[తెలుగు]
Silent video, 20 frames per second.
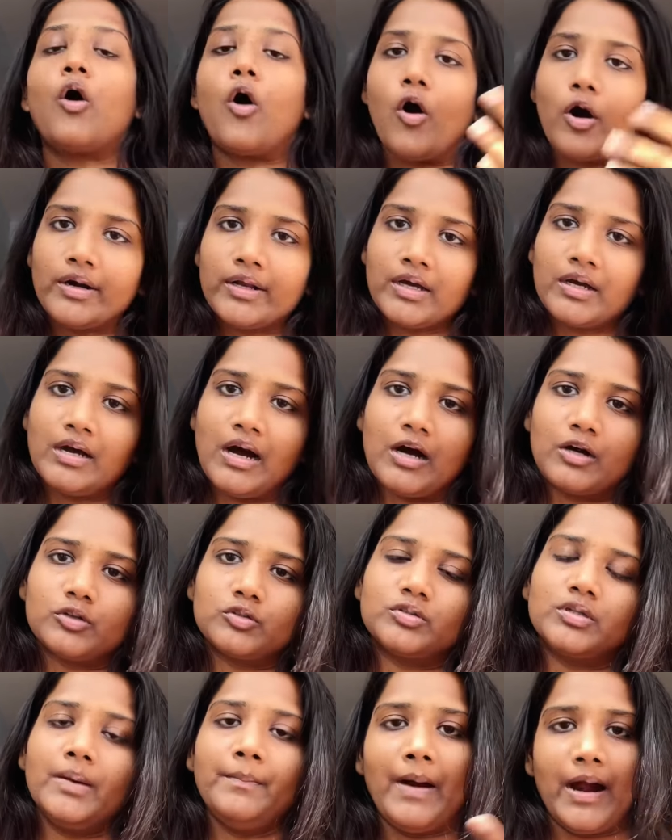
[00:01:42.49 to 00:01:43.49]
ఆర్డర్ uh,
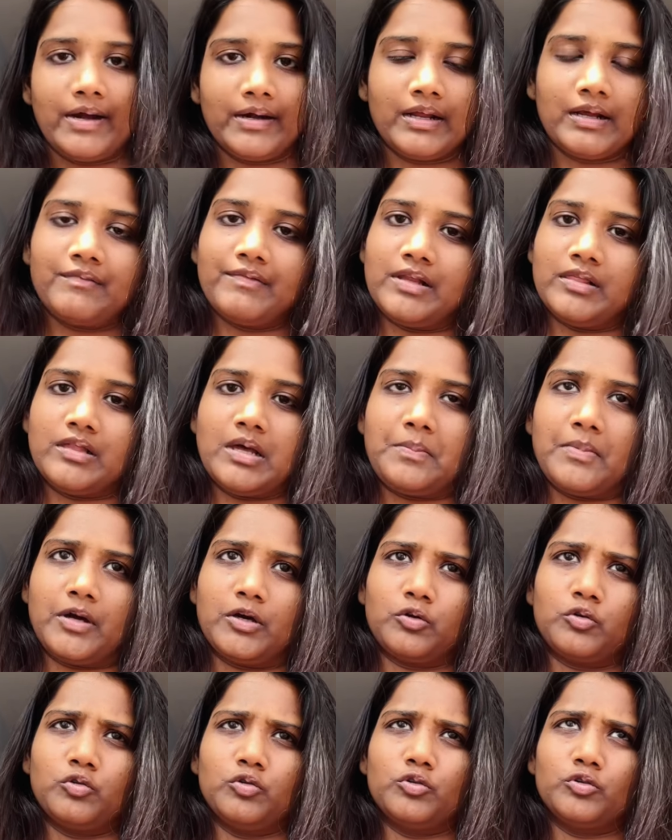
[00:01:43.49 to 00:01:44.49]
కాకుండా బయటకు వెళ్దాం
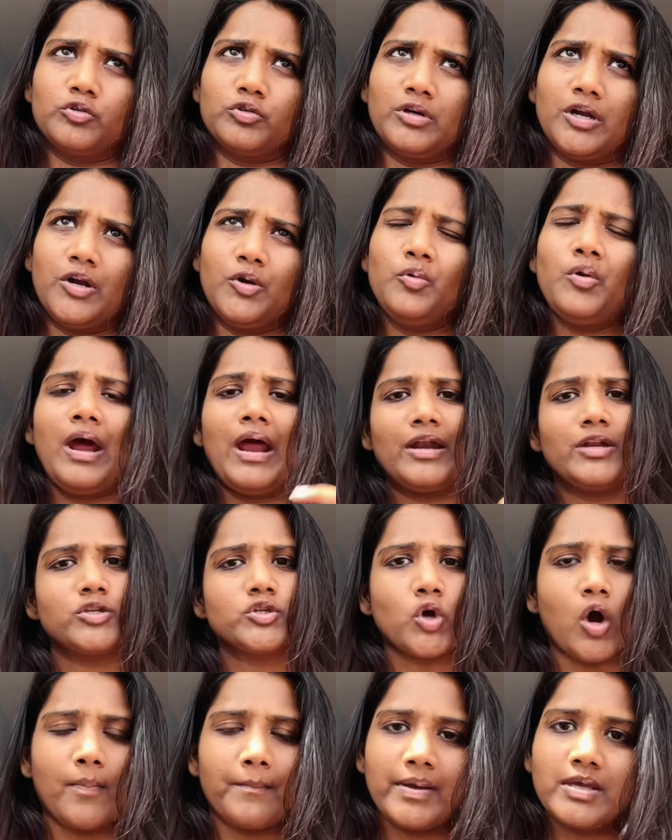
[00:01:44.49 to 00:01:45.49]
అనుకుంటున్నాను అండ్
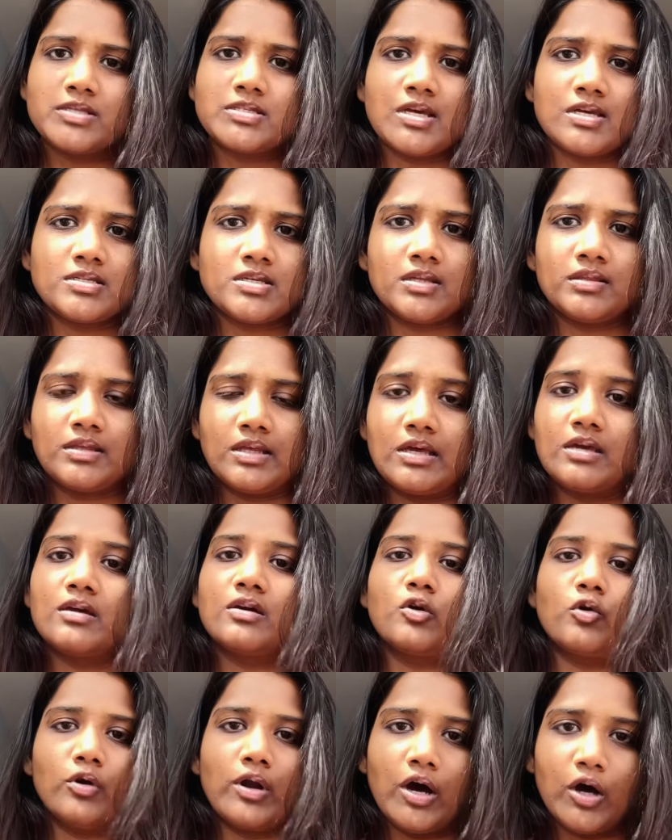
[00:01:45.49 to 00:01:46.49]
షాపింగ్ చేసే థింగ్
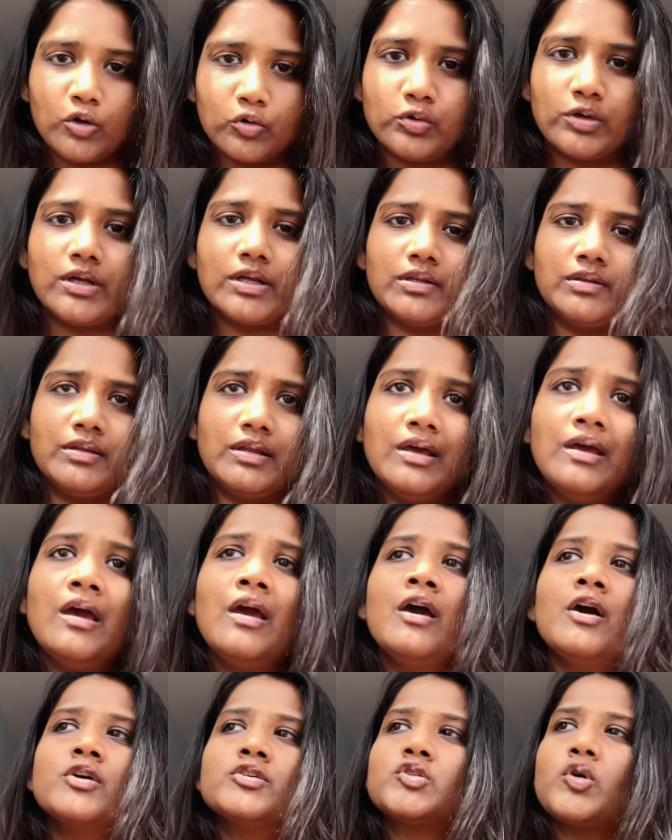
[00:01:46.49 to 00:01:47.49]
కూడా ఉండింది
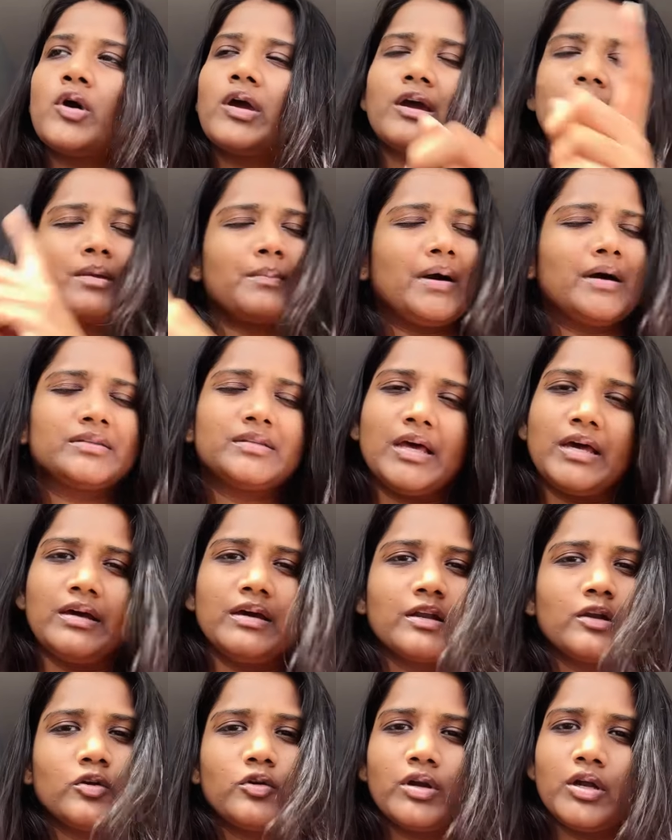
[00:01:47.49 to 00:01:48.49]
సో ఇక్కడ మాకు
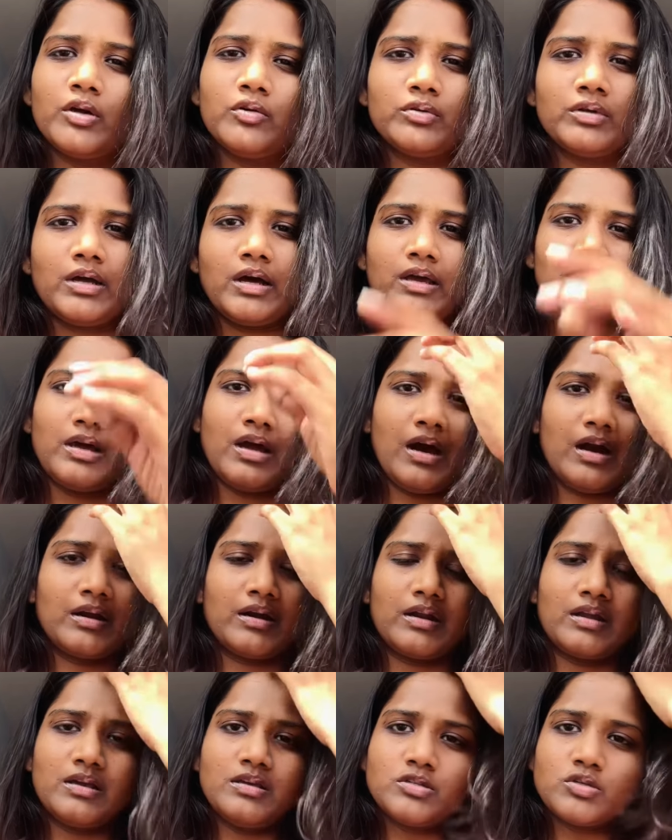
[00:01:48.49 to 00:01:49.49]
దగ్గరలోనే ఉన్నాయి
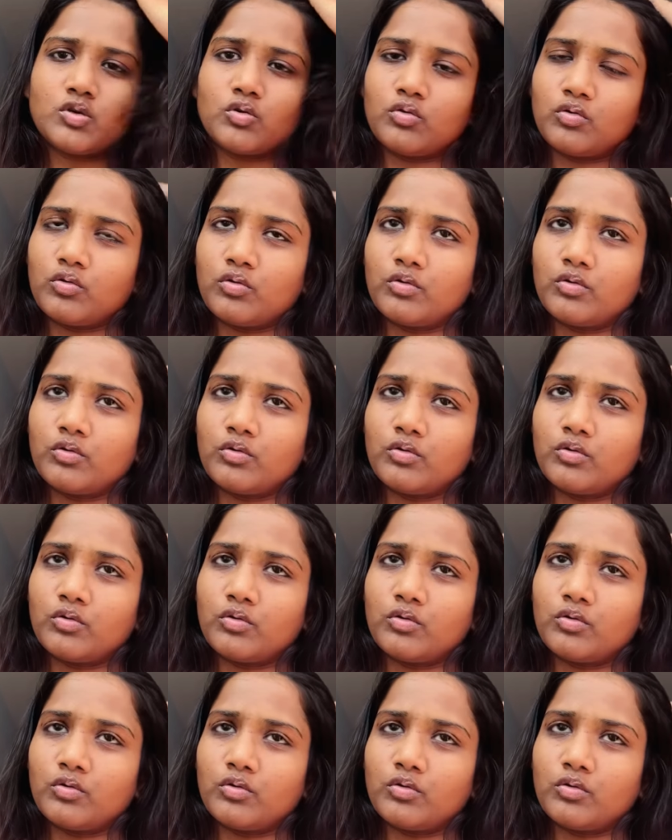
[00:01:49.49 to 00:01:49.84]
అన్నీ సో